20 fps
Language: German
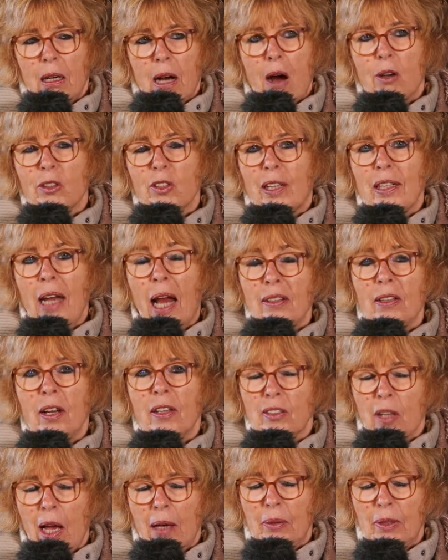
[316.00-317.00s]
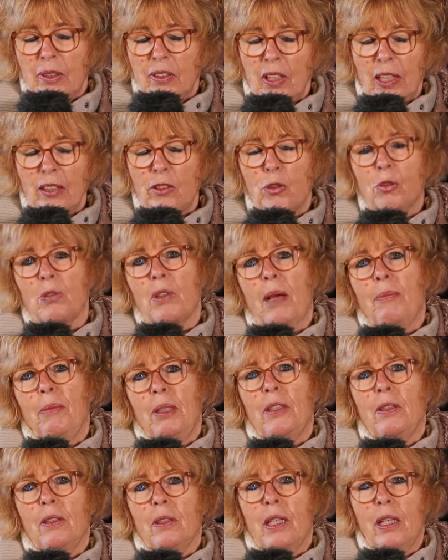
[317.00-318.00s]
Auseinandersetzung
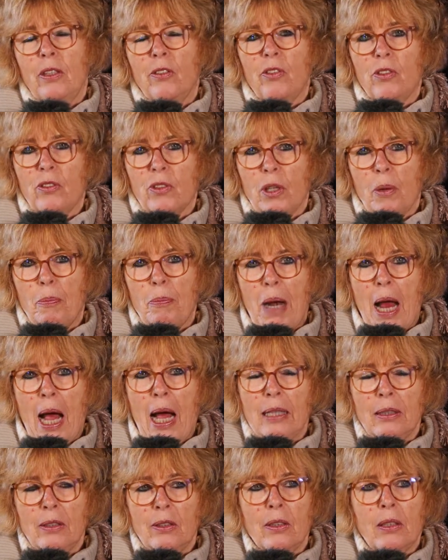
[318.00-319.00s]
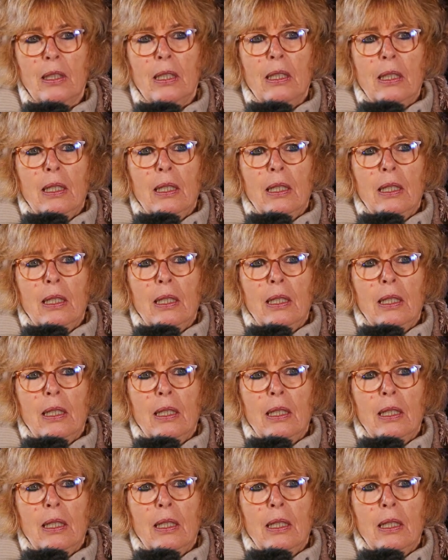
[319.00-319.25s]
damit ist geplant.